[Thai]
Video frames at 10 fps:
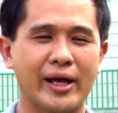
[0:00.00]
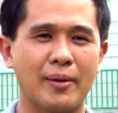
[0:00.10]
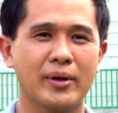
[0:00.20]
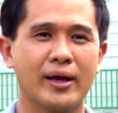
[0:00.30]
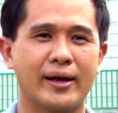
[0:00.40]
นะค
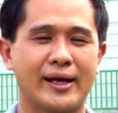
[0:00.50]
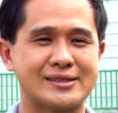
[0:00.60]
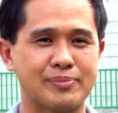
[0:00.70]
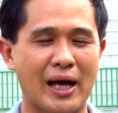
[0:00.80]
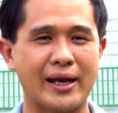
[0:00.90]
รับ ใน
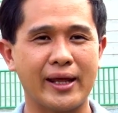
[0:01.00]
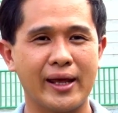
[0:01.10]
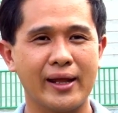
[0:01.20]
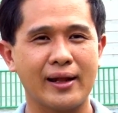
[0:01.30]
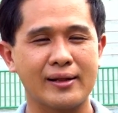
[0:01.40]
สัปดาห์
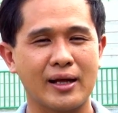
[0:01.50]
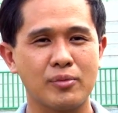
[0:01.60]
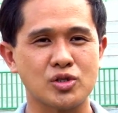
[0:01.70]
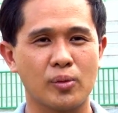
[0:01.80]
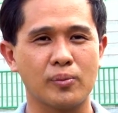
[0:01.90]
นี้ ท่า
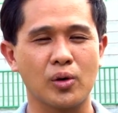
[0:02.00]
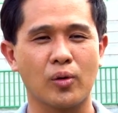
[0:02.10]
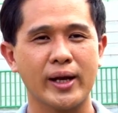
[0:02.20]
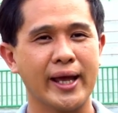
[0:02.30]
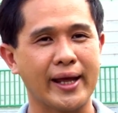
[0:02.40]
นผู้ชมค
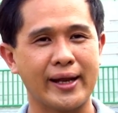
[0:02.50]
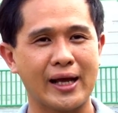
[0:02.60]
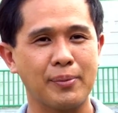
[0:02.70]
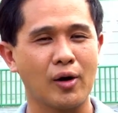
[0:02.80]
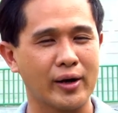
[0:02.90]
งได้เห็น
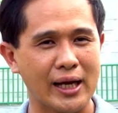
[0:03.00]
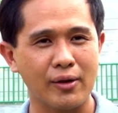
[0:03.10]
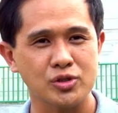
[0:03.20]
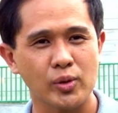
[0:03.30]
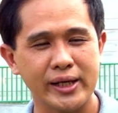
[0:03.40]
นะครับ ก่อน
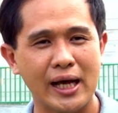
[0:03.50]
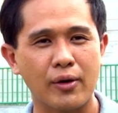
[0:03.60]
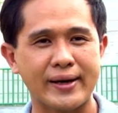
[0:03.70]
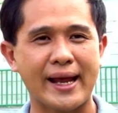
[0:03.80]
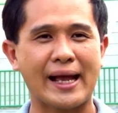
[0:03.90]
เข้าช่วงที่
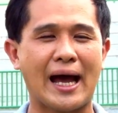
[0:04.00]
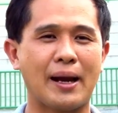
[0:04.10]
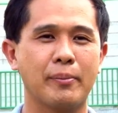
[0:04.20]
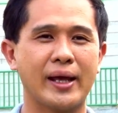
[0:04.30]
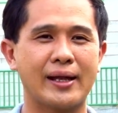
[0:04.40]
เข้ารายกา
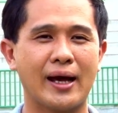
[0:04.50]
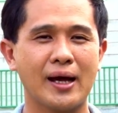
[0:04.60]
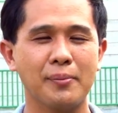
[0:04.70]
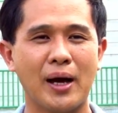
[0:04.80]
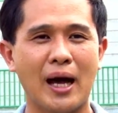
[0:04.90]
รมีทั้
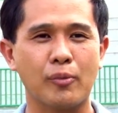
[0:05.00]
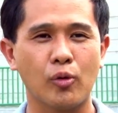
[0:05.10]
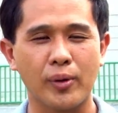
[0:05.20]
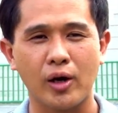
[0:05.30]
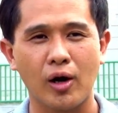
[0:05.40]
งภาพ
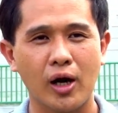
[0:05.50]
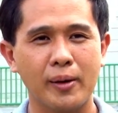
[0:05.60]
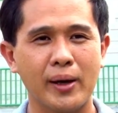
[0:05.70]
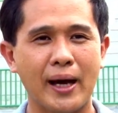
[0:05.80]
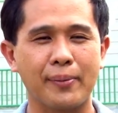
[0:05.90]
อุปกร
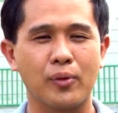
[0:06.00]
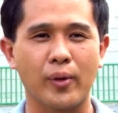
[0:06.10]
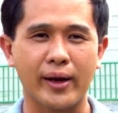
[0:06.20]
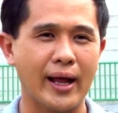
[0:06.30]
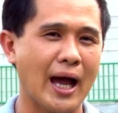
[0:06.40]
ณ์ ภาพข
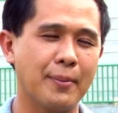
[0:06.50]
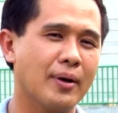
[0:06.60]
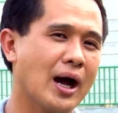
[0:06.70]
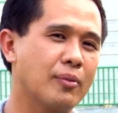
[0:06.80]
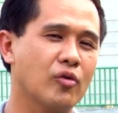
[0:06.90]
วด
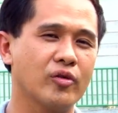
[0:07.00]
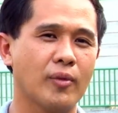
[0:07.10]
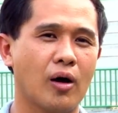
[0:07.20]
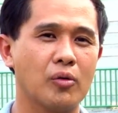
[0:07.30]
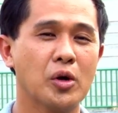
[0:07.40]
น้ำภาพลูกฟุ
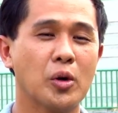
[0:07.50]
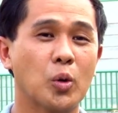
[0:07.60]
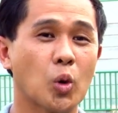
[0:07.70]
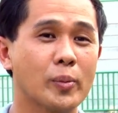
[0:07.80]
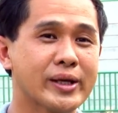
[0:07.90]
ตบอล
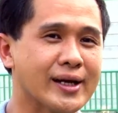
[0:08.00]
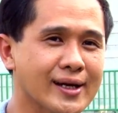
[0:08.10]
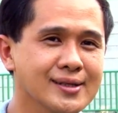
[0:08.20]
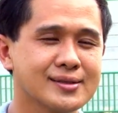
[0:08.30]
รวมถึง